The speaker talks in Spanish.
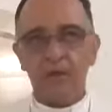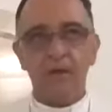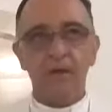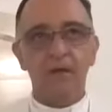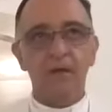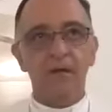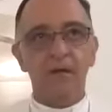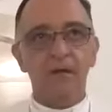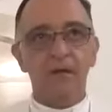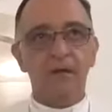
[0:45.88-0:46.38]

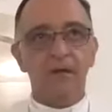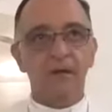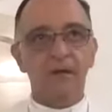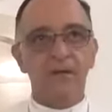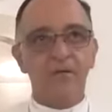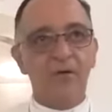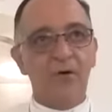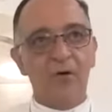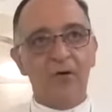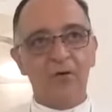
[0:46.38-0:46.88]
interesado en
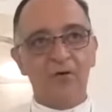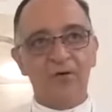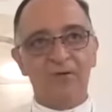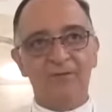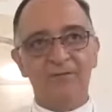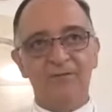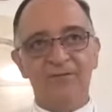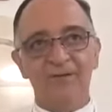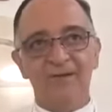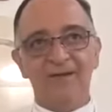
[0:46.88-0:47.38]
hacer sus
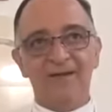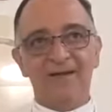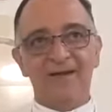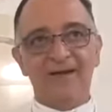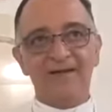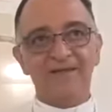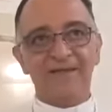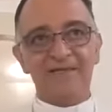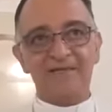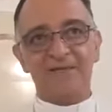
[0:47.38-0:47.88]
donaciones de
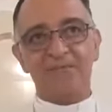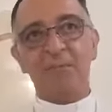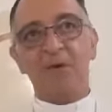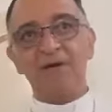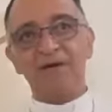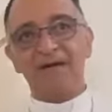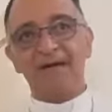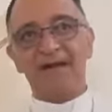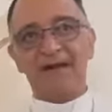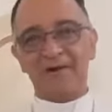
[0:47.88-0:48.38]
alimentos
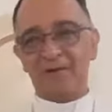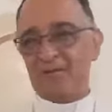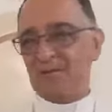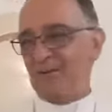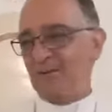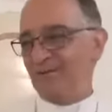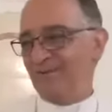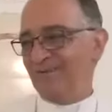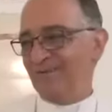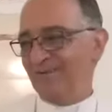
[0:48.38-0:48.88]
podrá
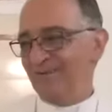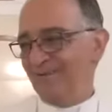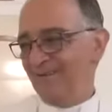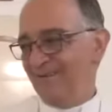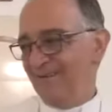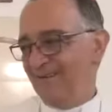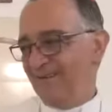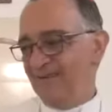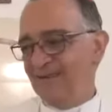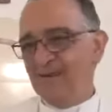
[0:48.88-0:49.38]
acercarse
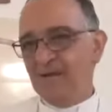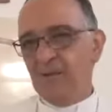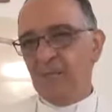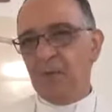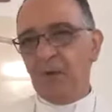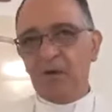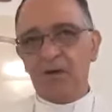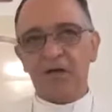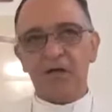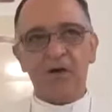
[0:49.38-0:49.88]
a la
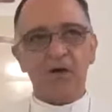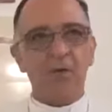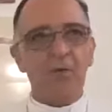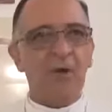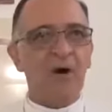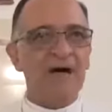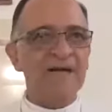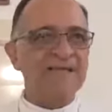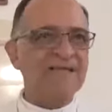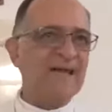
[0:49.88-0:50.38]
casa
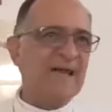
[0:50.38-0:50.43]
cural más